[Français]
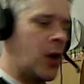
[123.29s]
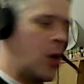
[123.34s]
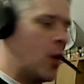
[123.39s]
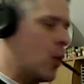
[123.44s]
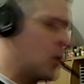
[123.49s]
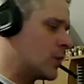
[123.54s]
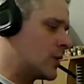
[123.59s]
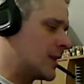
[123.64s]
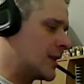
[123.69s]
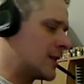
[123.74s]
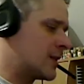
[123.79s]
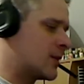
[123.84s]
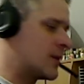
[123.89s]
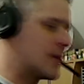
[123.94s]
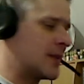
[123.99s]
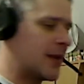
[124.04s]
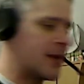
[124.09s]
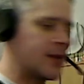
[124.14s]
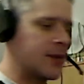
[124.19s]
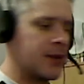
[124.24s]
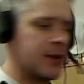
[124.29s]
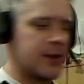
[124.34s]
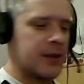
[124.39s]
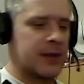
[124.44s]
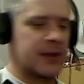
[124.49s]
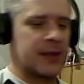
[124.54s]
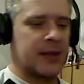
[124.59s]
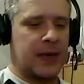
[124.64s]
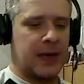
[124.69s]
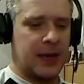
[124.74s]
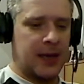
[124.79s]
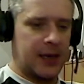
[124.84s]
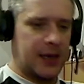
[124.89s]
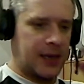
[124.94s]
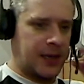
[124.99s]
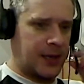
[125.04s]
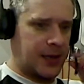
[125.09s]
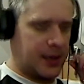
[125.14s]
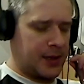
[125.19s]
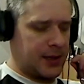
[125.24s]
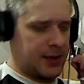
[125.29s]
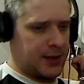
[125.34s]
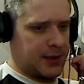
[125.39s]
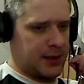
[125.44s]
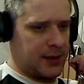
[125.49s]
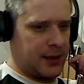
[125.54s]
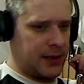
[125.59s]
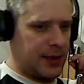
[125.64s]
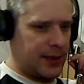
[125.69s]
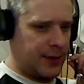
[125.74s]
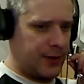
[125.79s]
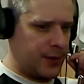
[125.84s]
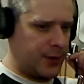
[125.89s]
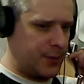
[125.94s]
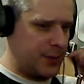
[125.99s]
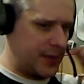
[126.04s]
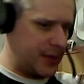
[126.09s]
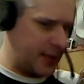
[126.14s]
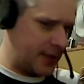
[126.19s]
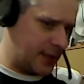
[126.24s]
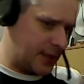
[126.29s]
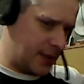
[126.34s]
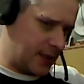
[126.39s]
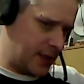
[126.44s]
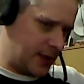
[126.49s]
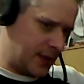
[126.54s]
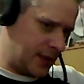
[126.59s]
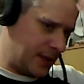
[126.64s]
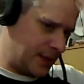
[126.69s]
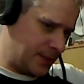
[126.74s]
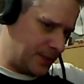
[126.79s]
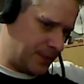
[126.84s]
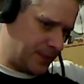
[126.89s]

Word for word: On teste ça dans un Nevot BCC